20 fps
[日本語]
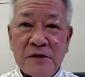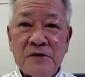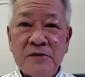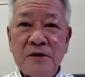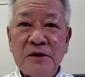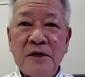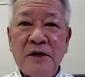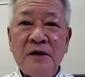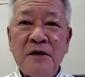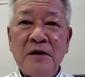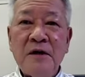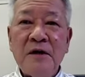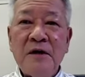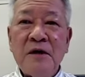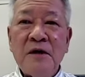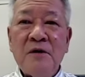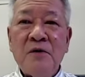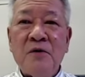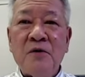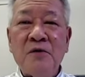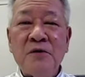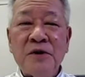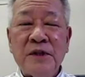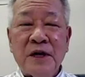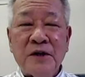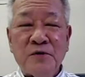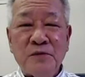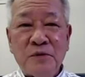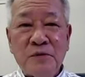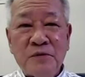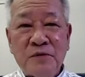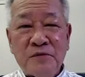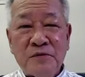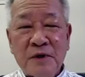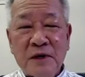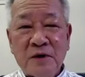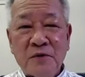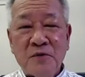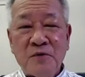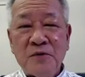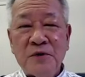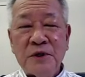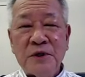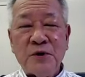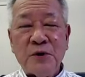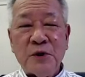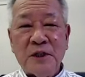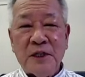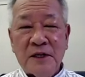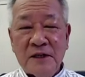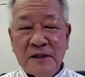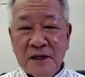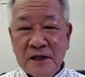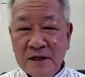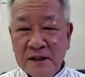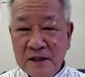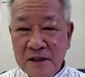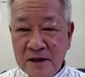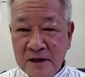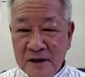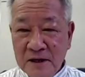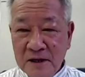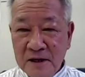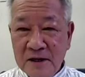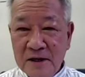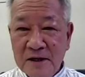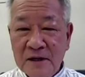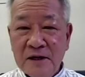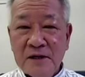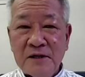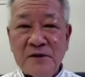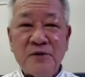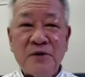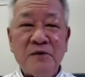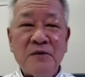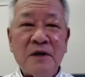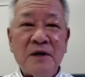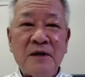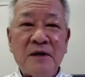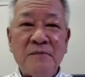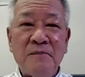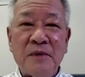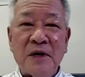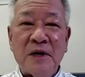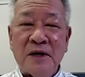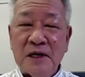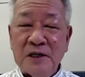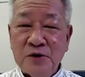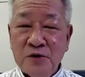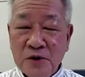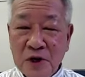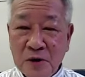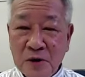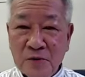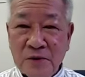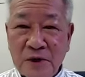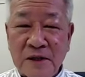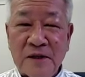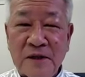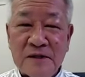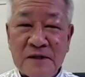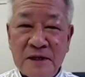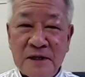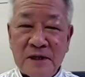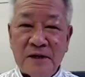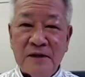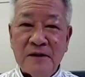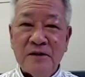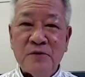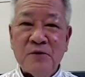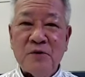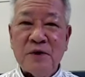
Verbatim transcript: それで本体の部分はコンクリートでできていてそれはまあ頑丈なものなんですね。